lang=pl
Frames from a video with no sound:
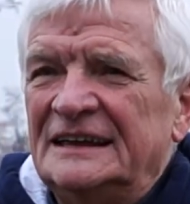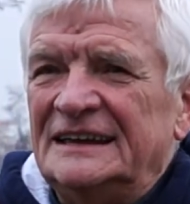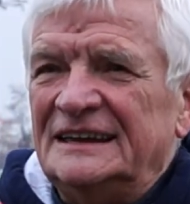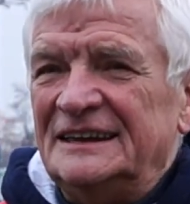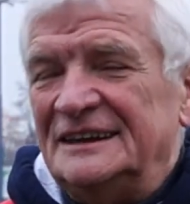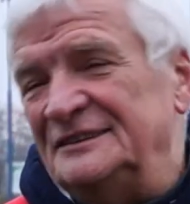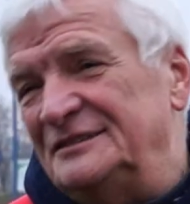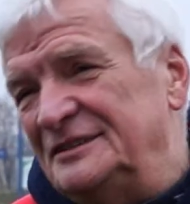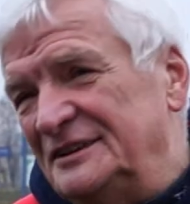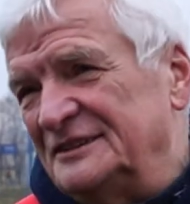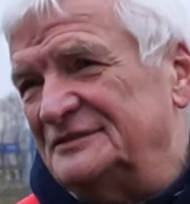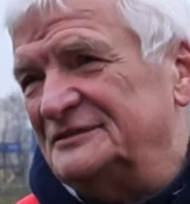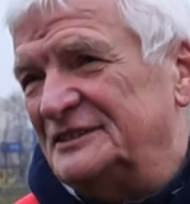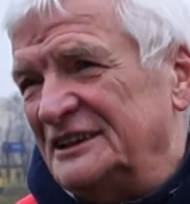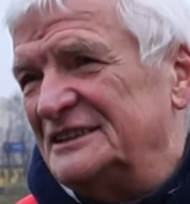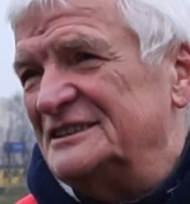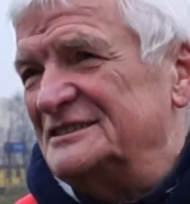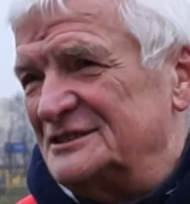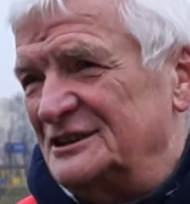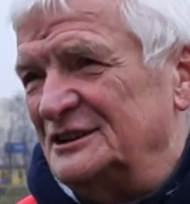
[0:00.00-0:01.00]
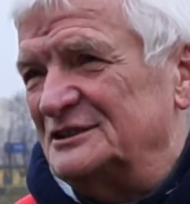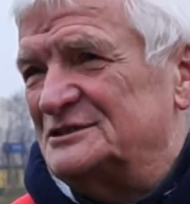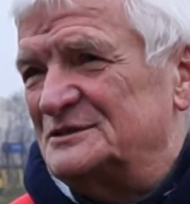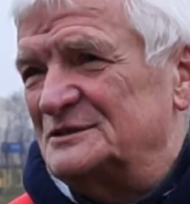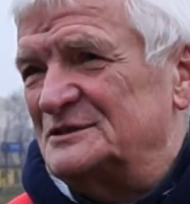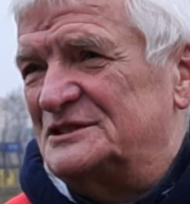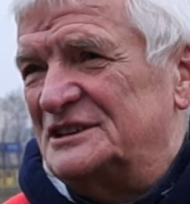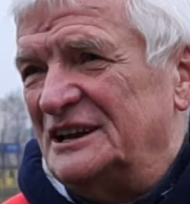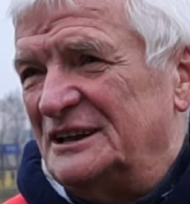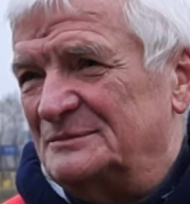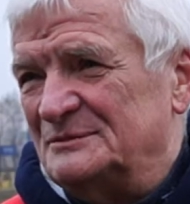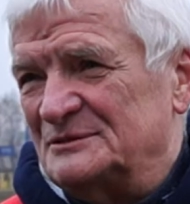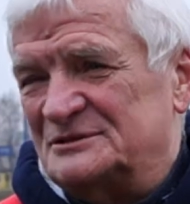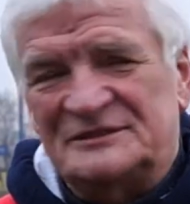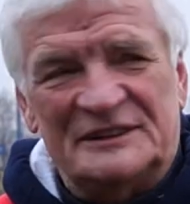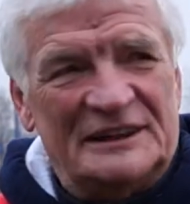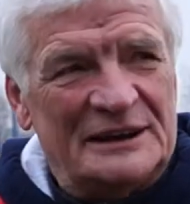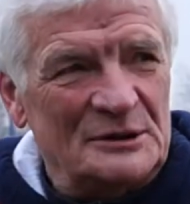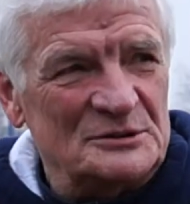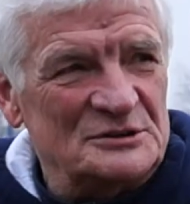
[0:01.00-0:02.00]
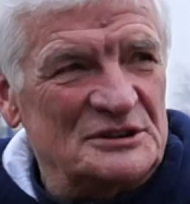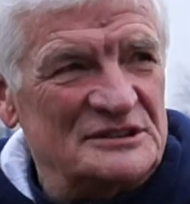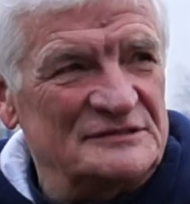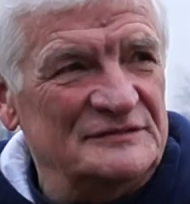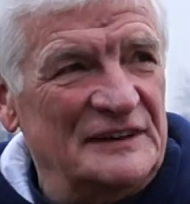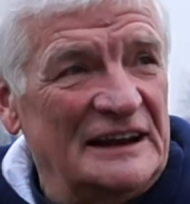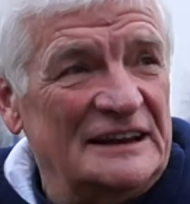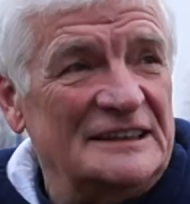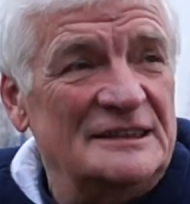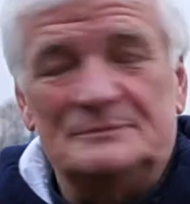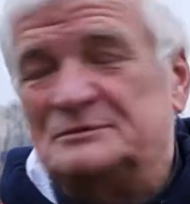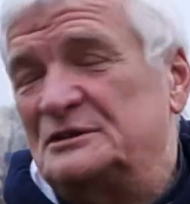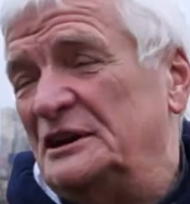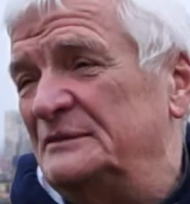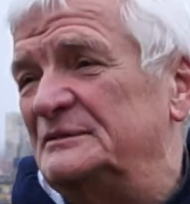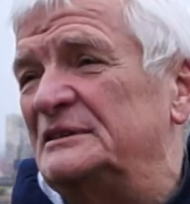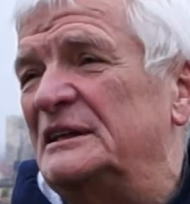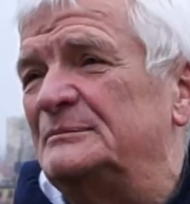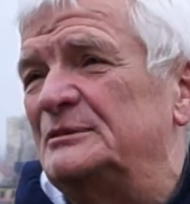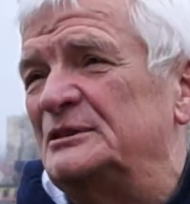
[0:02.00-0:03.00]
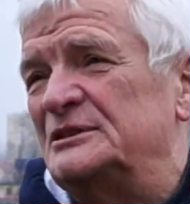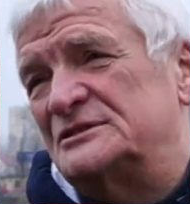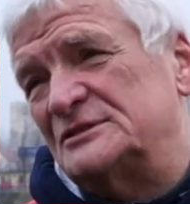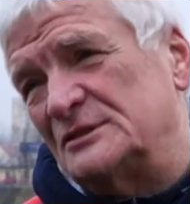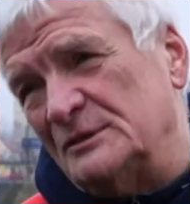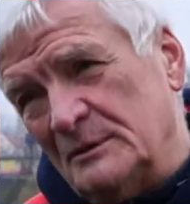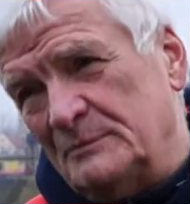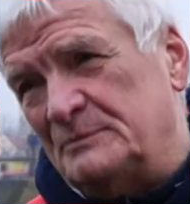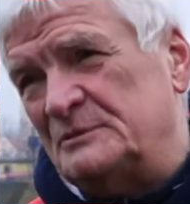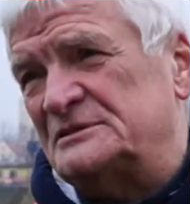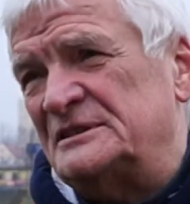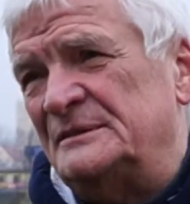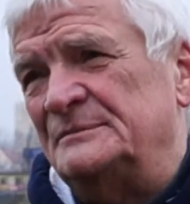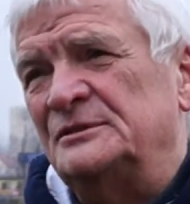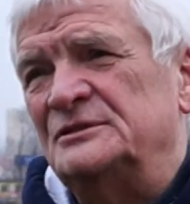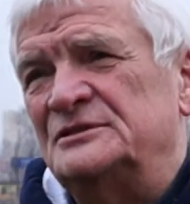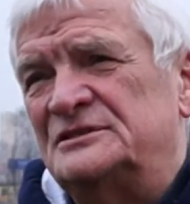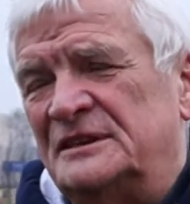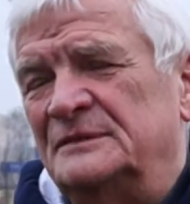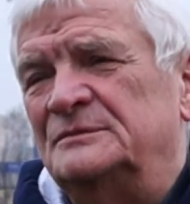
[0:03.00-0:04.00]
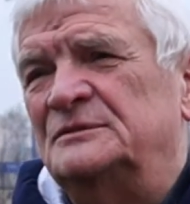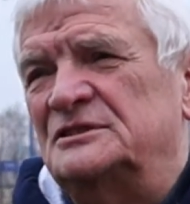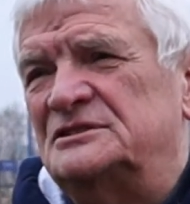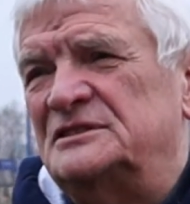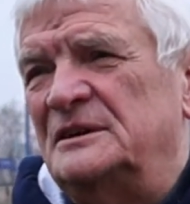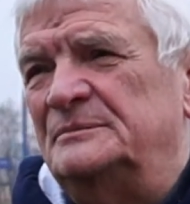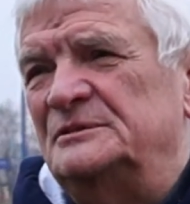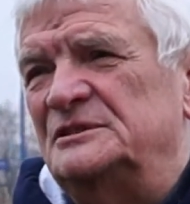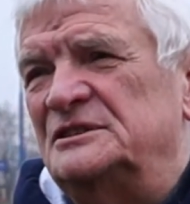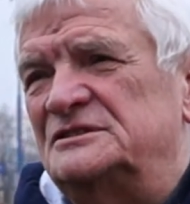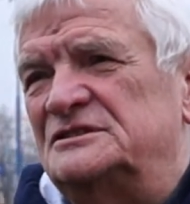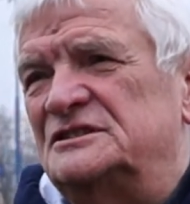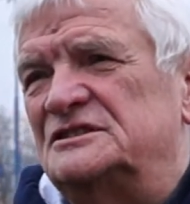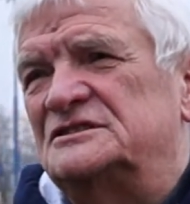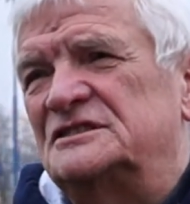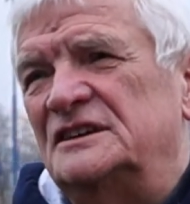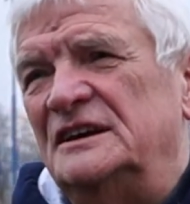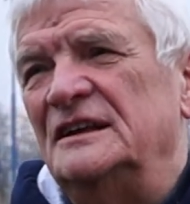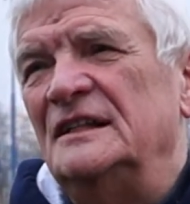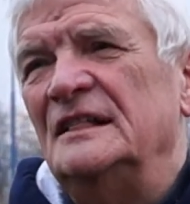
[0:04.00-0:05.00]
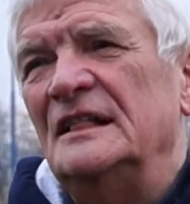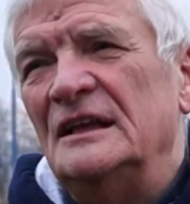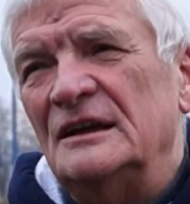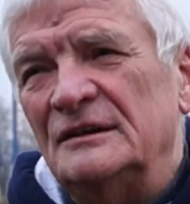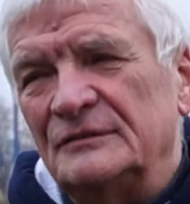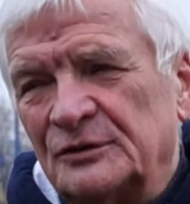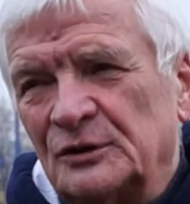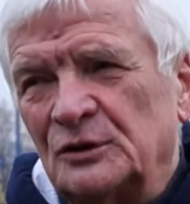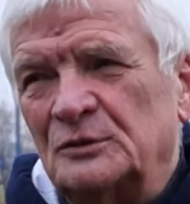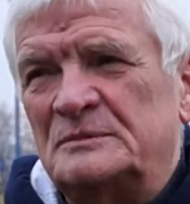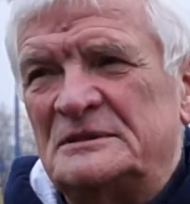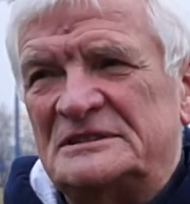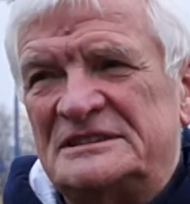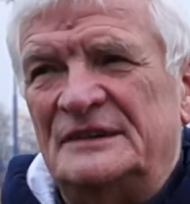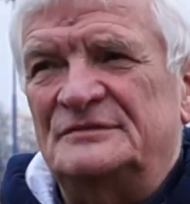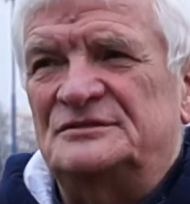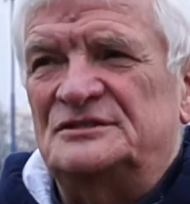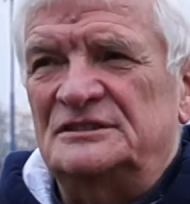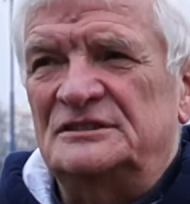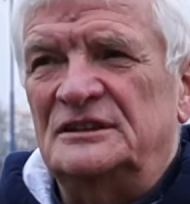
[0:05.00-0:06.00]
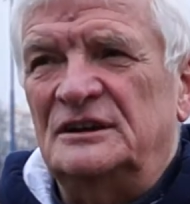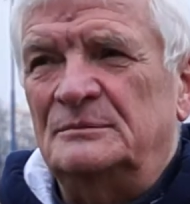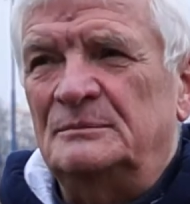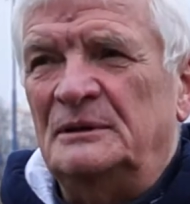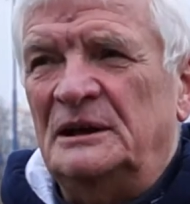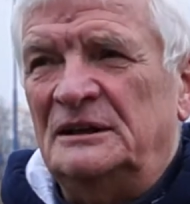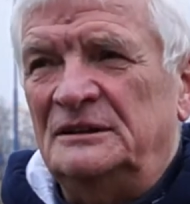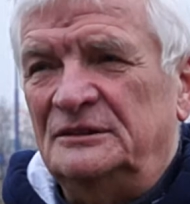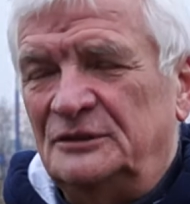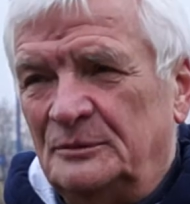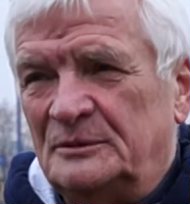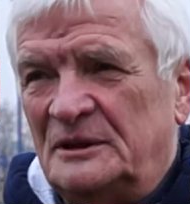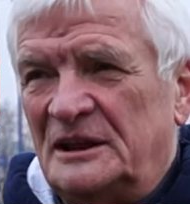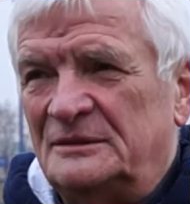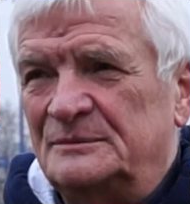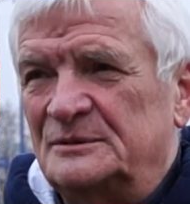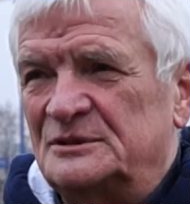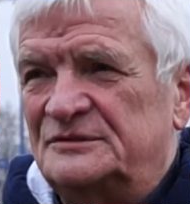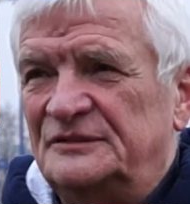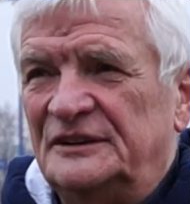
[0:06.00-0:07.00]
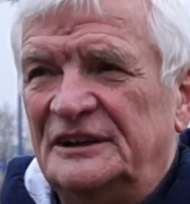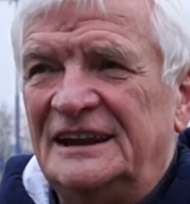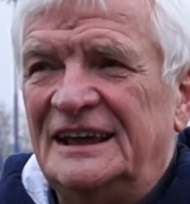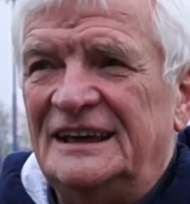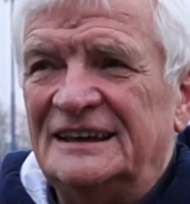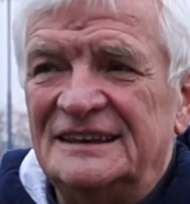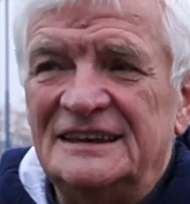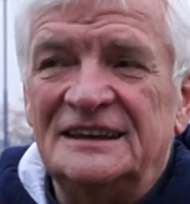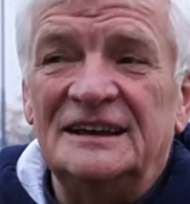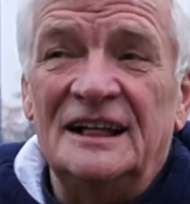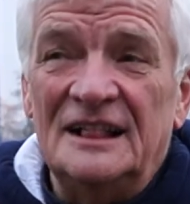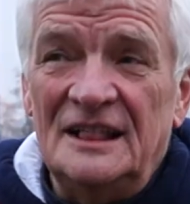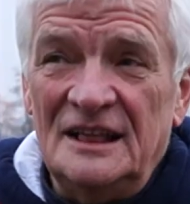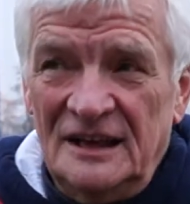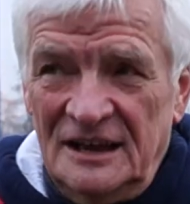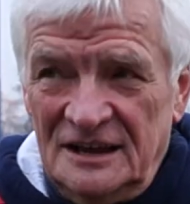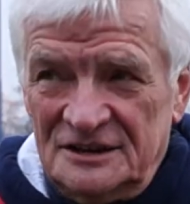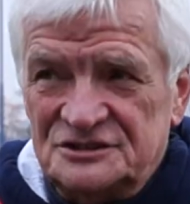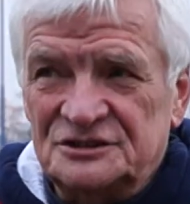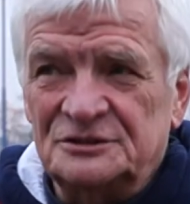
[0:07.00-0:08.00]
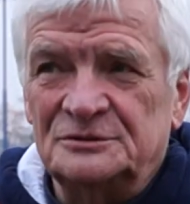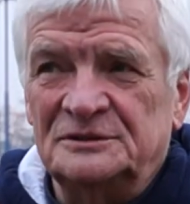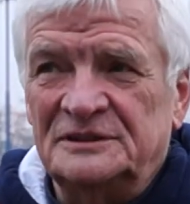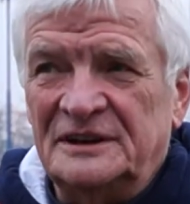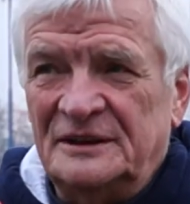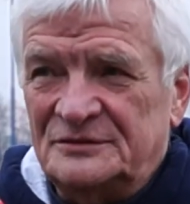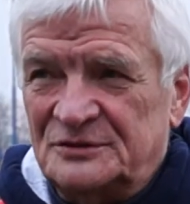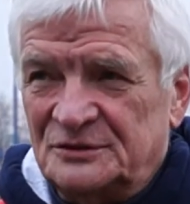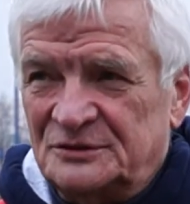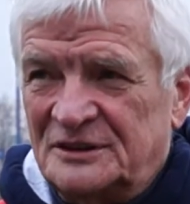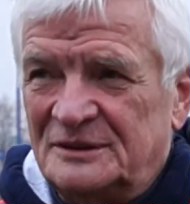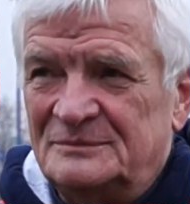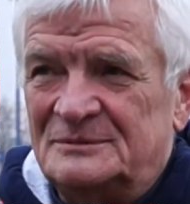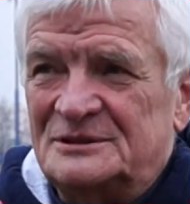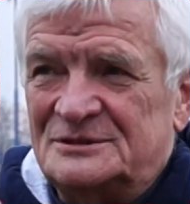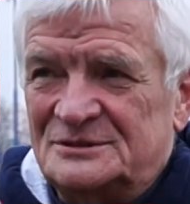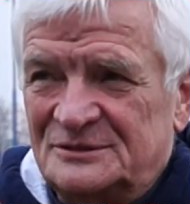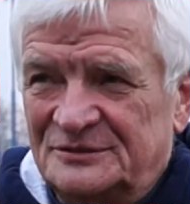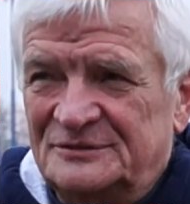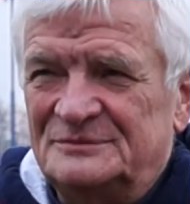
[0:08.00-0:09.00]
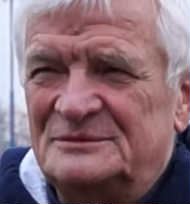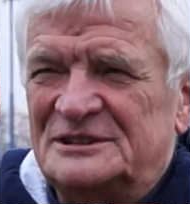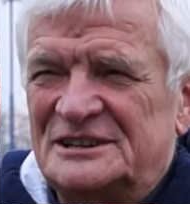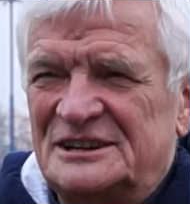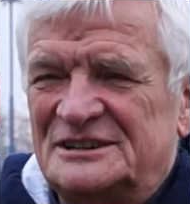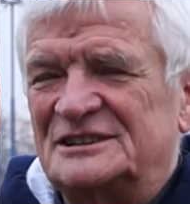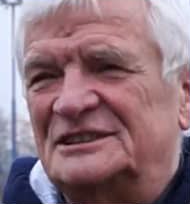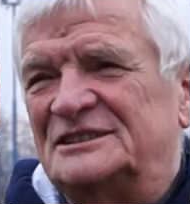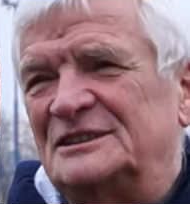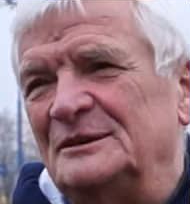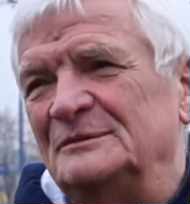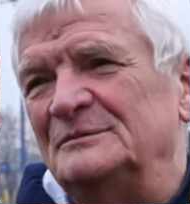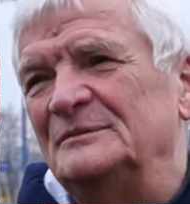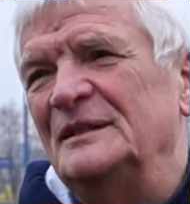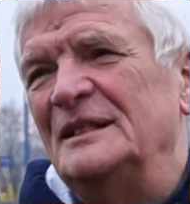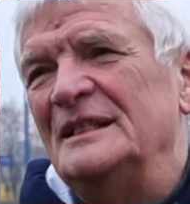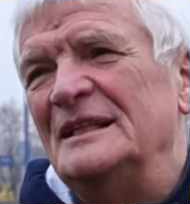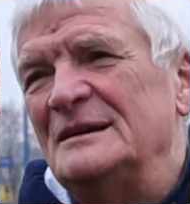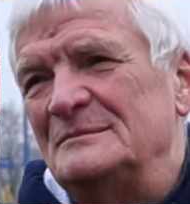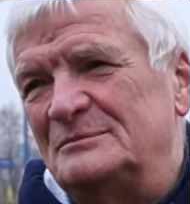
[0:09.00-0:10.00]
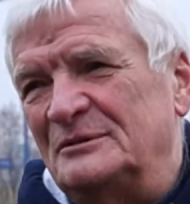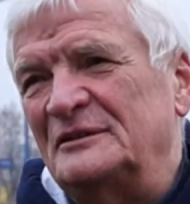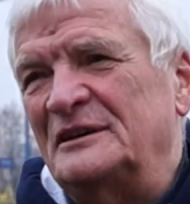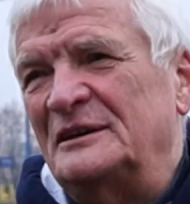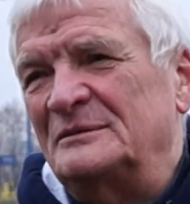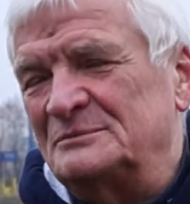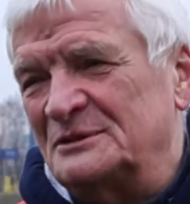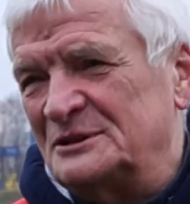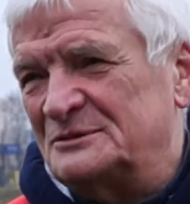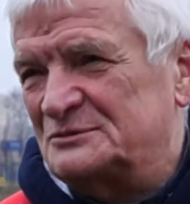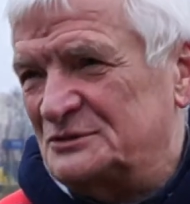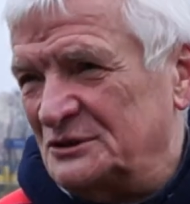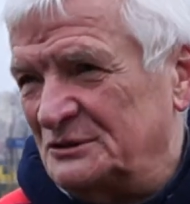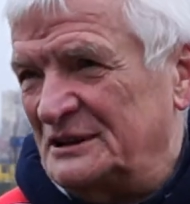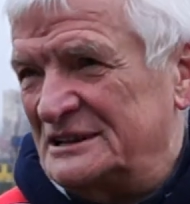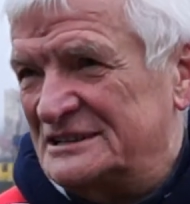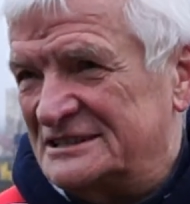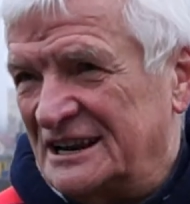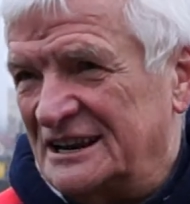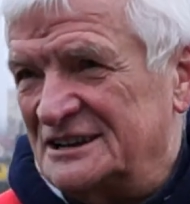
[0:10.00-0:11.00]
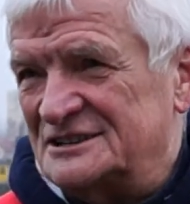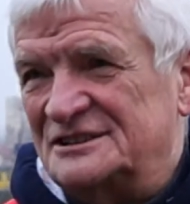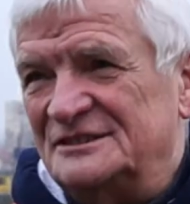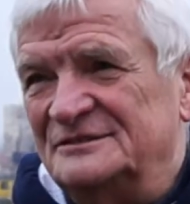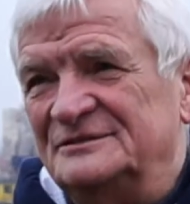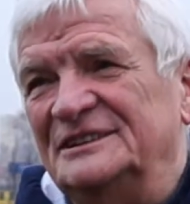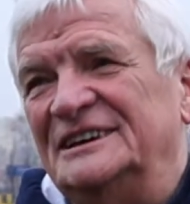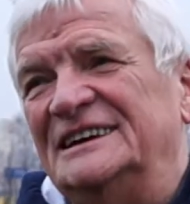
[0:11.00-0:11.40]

i wtedy oczywiście atmosfera się z walki, przynajmniej na boisku, bo poza boiskiem to trzeba powiedzieć, że w rugby zawsze darma, dobra atmosfera, i, a szczególnie wśród kibiców. Myślę, że to powinien być przykład zaraźliwy.